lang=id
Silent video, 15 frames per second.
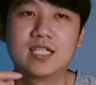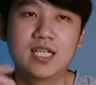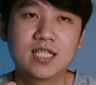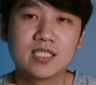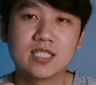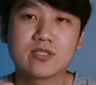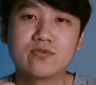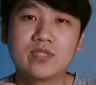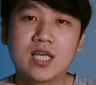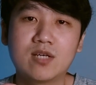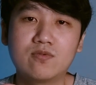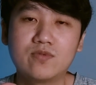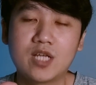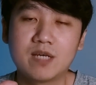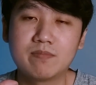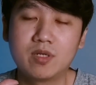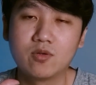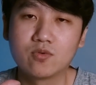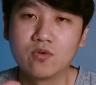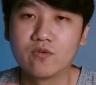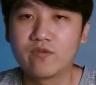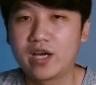Dan tentunya udah
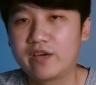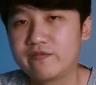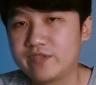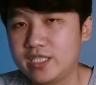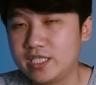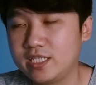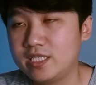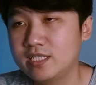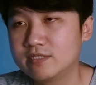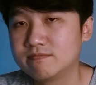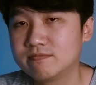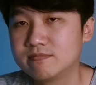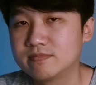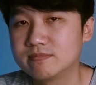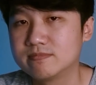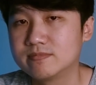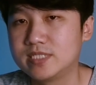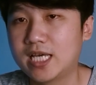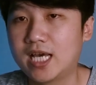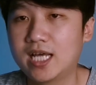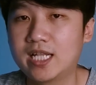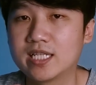mendukung 5G
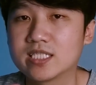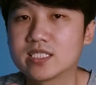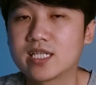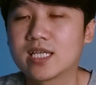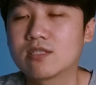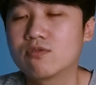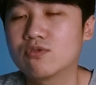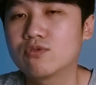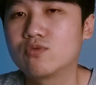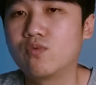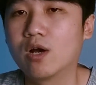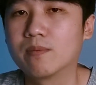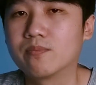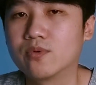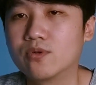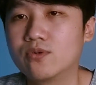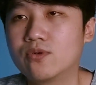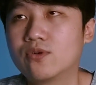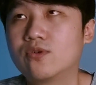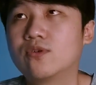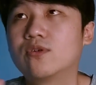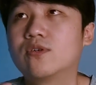dan
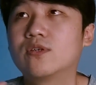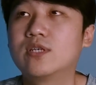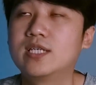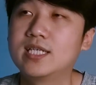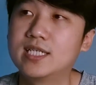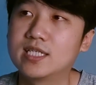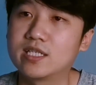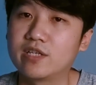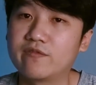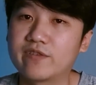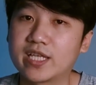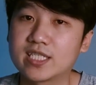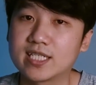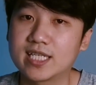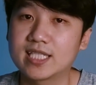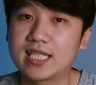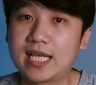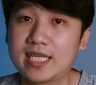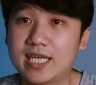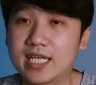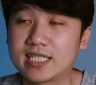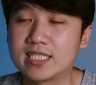120 refresh rate
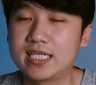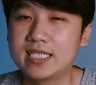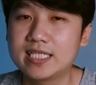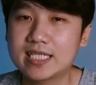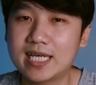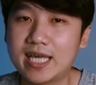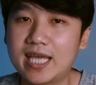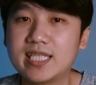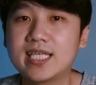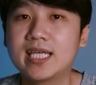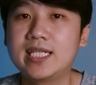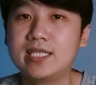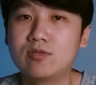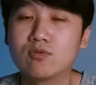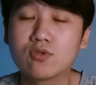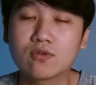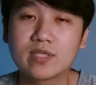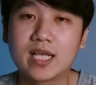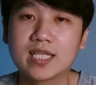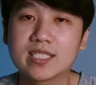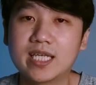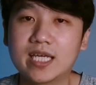layar. Jadi kayaknya nih untuk yang